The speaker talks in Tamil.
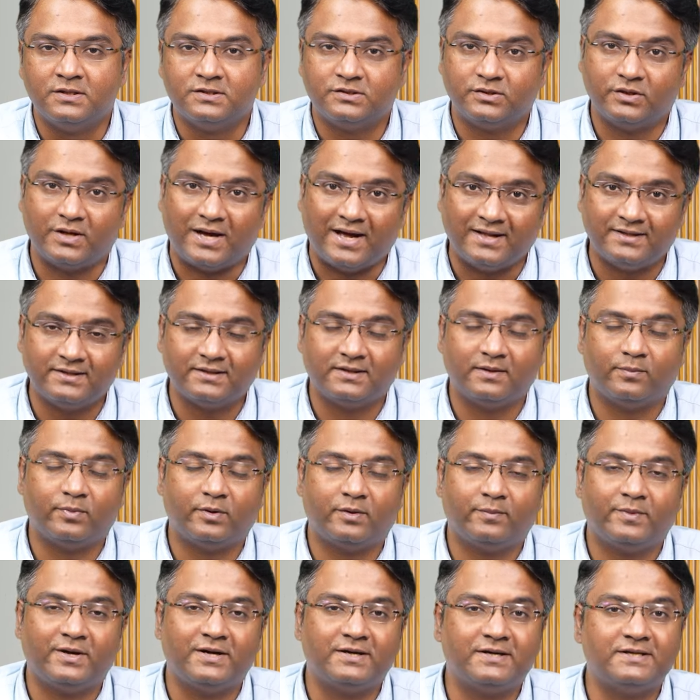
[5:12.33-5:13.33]
ஸோ
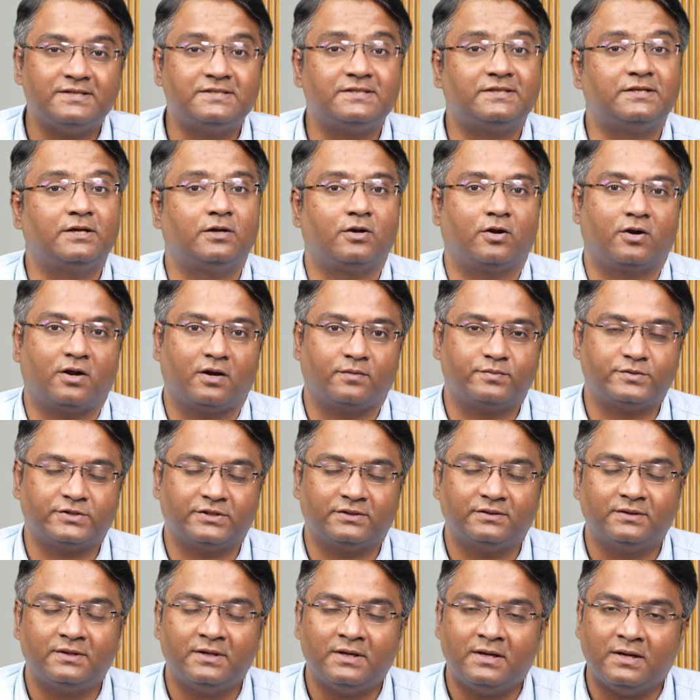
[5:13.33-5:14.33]
அதுக்கப்புறமா டிஜிட்டல்
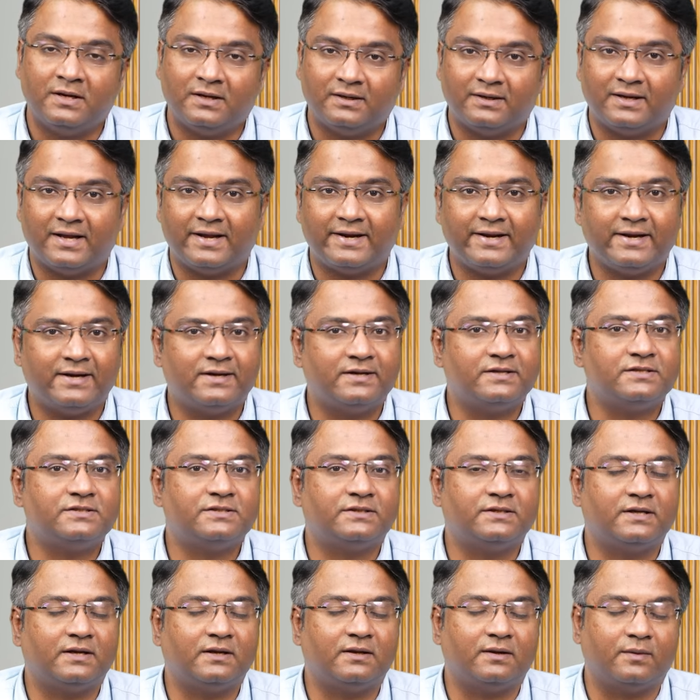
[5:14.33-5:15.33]
அடாப்ஷன் நிறைய
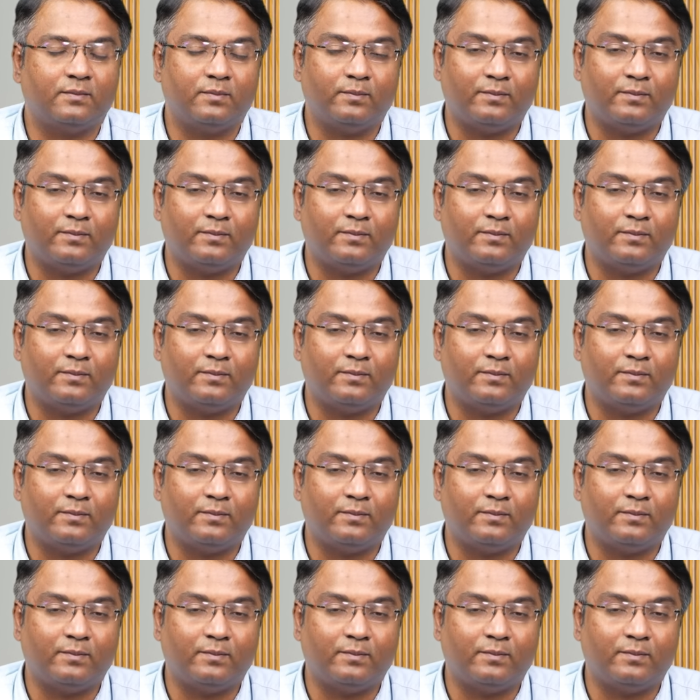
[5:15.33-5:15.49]
டிஜிட்டல்